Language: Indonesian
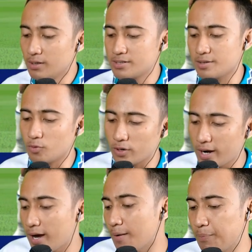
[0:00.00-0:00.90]

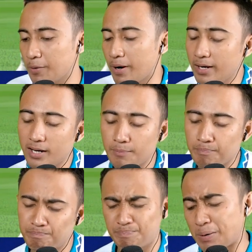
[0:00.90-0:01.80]
Semoga permainan
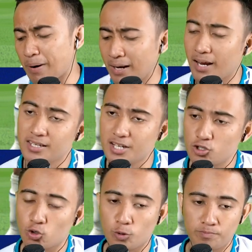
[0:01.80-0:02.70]

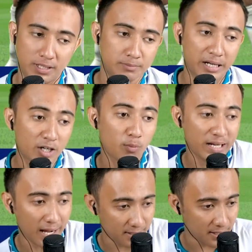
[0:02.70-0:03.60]
permainannya cukup uh,
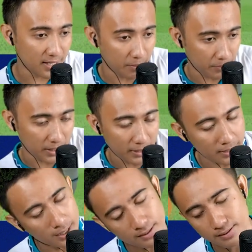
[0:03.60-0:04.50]
mendominasi game ini
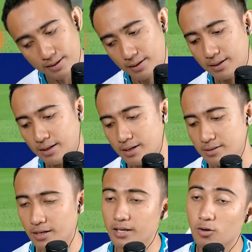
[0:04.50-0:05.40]
guys.
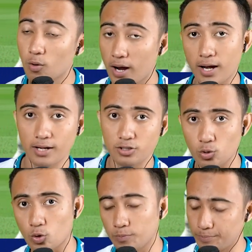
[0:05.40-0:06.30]
Jadi gue
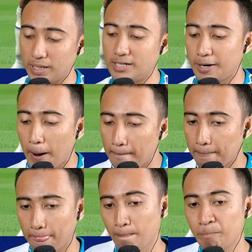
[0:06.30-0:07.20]
cukup uh,
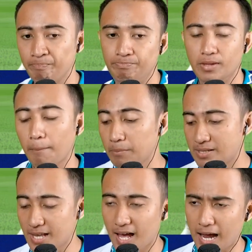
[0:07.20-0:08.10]

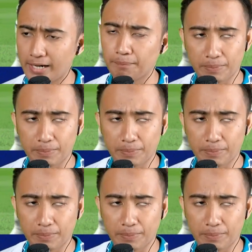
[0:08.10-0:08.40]
bisa ada